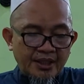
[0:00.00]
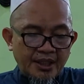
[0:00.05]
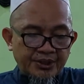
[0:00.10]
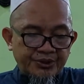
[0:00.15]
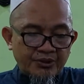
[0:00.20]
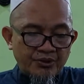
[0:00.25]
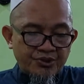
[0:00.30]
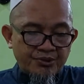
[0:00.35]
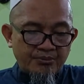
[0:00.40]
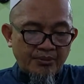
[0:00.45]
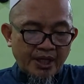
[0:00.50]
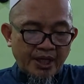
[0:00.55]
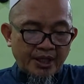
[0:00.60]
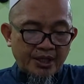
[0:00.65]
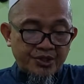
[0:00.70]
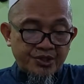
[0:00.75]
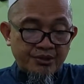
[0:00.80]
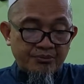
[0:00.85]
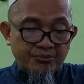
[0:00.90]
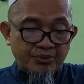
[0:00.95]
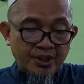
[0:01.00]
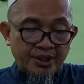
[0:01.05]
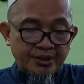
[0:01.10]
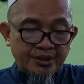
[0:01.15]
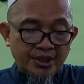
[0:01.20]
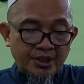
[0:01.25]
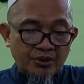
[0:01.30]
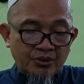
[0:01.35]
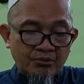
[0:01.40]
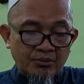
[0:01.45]
atau sebagai kesimpulan
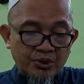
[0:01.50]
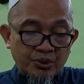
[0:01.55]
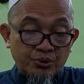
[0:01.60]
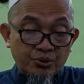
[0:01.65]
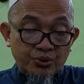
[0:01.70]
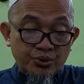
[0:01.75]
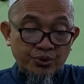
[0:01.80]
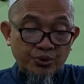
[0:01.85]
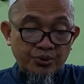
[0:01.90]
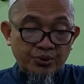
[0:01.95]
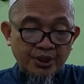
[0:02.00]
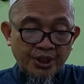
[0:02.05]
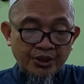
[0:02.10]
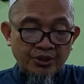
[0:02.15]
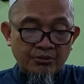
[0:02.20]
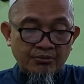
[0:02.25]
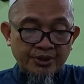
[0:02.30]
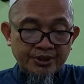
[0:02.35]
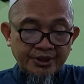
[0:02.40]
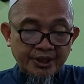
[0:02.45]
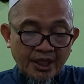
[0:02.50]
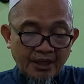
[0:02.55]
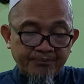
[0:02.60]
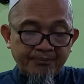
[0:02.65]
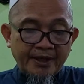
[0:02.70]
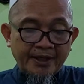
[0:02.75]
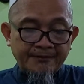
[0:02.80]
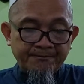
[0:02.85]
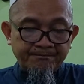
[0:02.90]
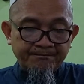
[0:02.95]
dari nomor tujuh dan nomor
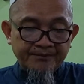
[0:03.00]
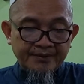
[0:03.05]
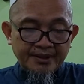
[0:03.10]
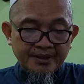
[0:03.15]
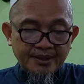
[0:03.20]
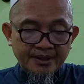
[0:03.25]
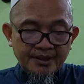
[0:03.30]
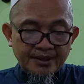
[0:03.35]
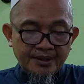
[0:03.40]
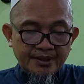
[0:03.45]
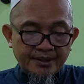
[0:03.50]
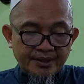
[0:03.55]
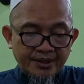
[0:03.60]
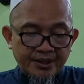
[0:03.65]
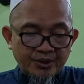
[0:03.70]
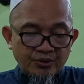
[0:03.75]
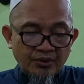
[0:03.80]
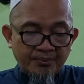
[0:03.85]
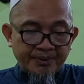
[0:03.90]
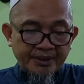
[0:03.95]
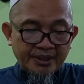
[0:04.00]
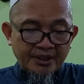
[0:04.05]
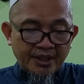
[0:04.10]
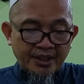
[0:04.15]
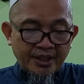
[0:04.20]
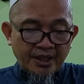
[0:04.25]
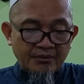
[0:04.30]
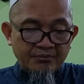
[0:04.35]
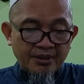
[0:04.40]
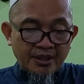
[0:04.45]
delapan karena dua
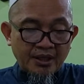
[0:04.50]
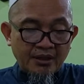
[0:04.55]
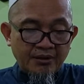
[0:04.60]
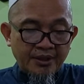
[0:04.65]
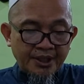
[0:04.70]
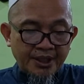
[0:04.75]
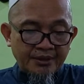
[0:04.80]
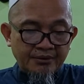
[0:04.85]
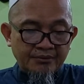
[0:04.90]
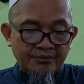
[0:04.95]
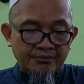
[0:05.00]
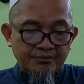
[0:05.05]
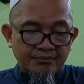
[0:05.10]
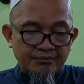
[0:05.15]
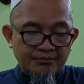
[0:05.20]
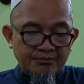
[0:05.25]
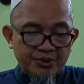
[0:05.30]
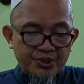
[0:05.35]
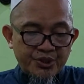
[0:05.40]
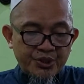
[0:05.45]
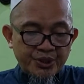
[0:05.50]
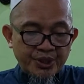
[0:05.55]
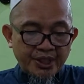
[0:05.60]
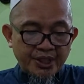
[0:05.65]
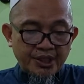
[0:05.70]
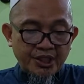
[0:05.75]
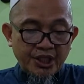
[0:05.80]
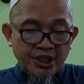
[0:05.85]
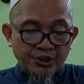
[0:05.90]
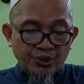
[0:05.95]
perkara yang berlawanan bisa
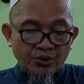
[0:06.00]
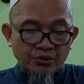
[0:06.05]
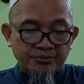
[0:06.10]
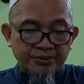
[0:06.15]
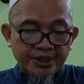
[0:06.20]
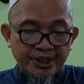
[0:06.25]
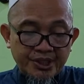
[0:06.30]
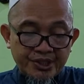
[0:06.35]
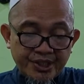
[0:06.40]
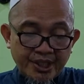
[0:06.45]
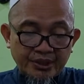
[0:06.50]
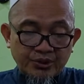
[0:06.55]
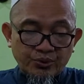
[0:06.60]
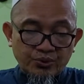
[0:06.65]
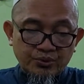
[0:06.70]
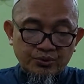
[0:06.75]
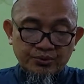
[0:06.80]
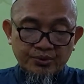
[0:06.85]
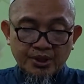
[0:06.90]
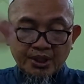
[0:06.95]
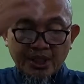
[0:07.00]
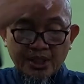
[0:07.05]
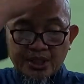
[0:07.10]
saja dihitung menjadi satu.